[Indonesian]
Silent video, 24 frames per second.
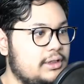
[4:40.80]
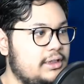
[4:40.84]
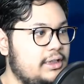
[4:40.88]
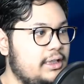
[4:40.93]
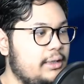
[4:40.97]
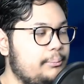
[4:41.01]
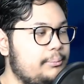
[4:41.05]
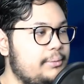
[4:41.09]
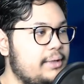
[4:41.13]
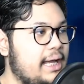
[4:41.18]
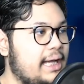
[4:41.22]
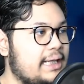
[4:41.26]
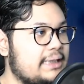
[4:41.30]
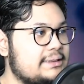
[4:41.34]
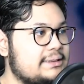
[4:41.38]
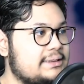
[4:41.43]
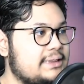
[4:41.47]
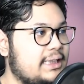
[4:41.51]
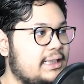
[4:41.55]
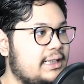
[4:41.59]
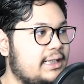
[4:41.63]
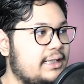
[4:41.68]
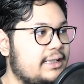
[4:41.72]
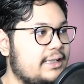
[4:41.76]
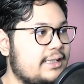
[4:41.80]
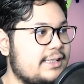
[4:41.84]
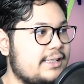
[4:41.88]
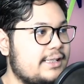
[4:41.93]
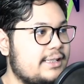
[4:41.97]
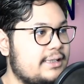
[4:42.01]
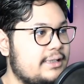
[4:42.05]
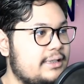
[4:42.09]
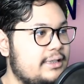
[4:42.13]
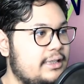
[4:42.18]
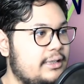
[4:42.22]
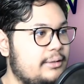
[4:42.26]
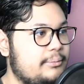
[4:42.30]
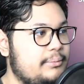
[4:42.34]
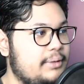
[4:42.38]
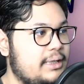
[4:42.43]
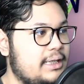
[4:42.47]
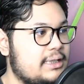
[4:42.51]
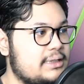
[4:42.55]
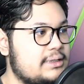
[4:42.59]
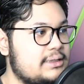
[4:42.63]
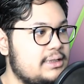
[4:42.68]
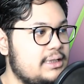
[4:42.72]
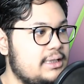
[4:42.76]
Ini yang biasa kan ya. Yang
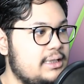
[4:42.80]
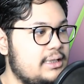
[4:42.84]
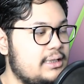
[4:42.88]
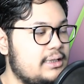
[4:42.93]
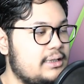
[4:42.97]
biasa